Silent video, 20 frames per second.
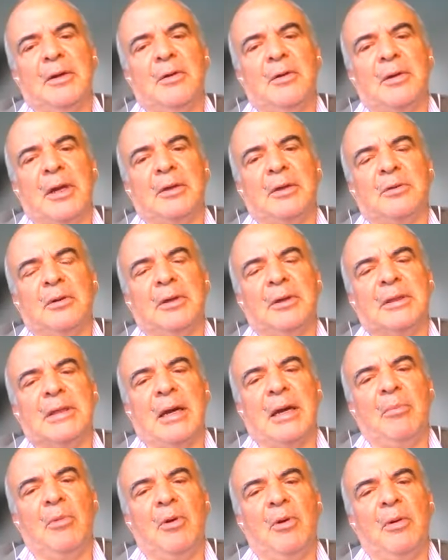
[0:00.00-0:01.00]
es, correcto.
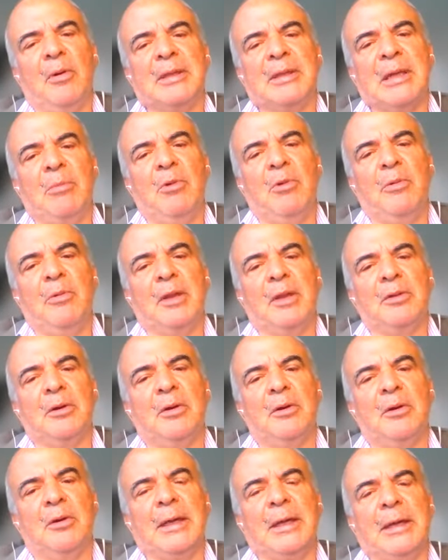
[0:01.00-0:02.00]
Estamos, estamos
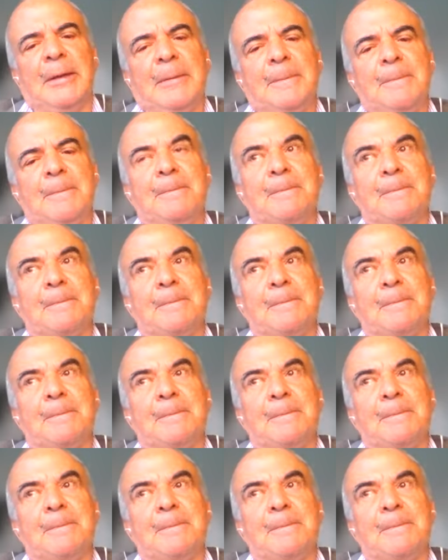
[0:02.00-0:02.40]
viendo eh,